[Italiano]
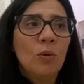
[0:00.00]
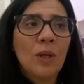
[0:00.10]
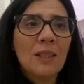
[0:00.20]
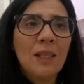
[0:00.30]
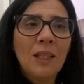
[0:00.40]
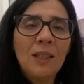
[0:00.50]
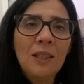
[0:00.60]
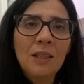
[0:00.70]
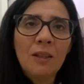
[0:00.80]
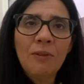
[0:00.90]
una serie
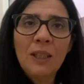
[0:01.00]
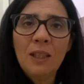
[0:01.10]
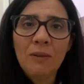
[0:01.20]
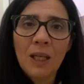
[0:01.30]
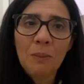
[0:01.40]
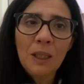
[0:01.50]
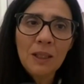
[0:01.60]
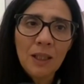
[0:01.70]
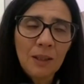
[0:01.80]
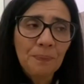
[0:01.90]
di interventi
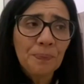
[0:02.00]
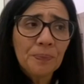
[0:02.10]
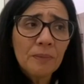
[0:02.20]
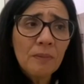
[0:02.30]
veramente